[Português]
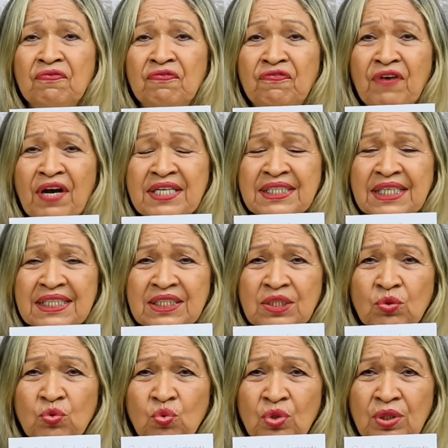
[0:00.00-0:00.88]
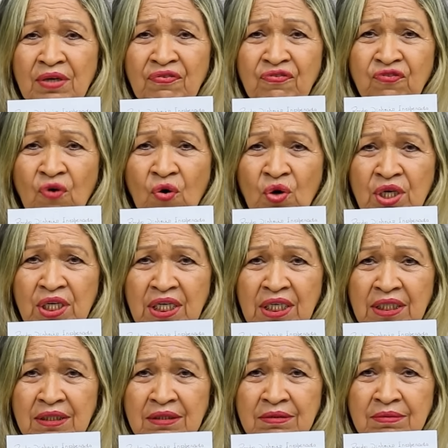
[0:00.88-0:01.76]
Fez a segunda
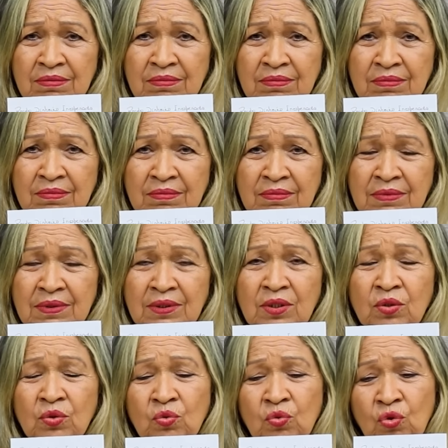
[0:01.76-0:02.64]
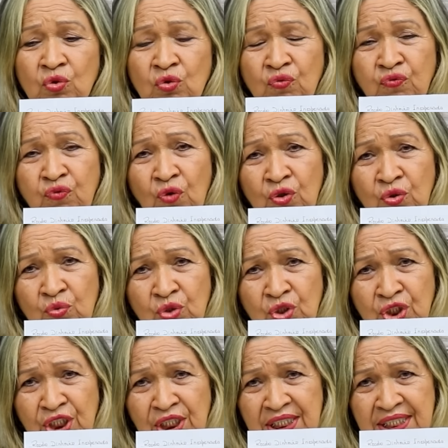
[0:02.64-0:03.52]
folha, quando foi no
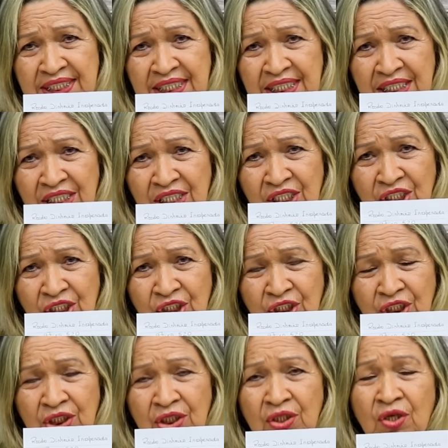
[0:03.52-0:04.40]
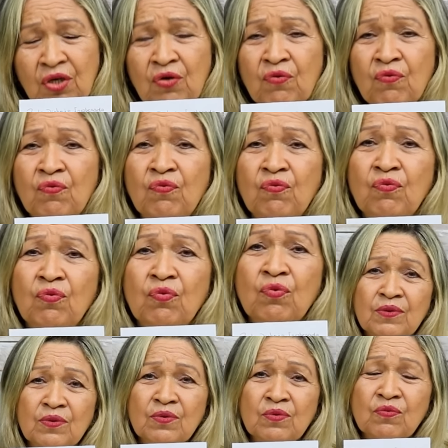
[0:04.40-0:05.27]
dia seguinte,
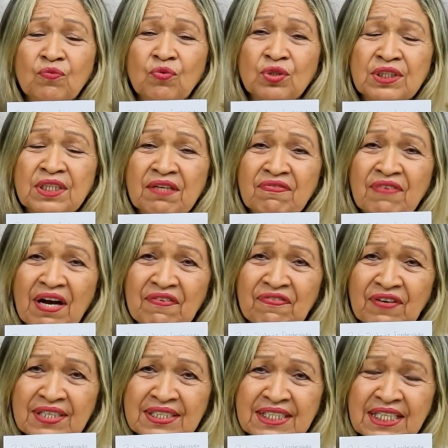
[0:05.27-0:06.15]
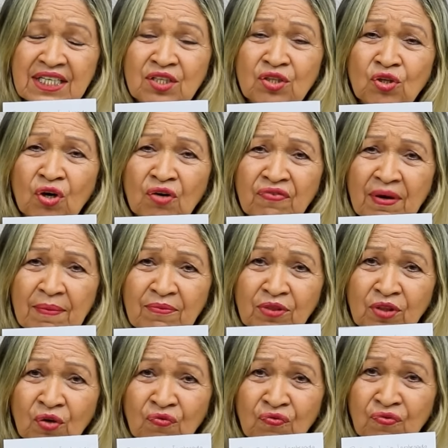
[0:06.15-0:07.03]
você vai fazer nova,
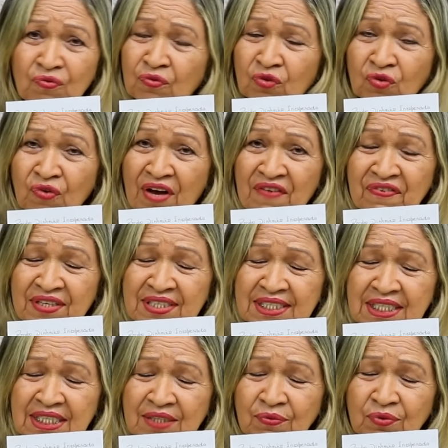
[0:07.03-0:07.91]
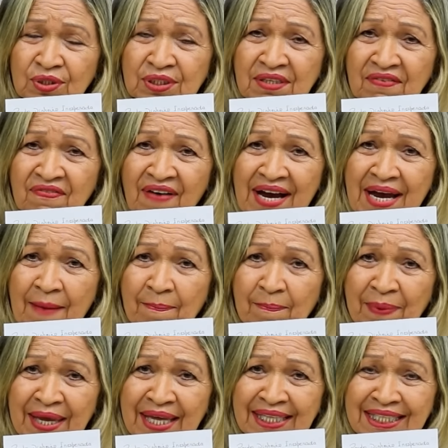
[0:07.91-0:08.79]
não, não vai fazer, você vai
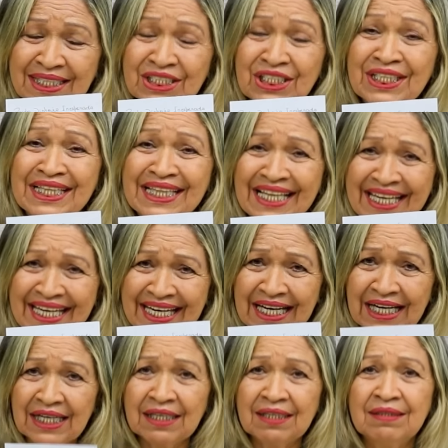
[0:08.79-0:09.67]
apenas ler.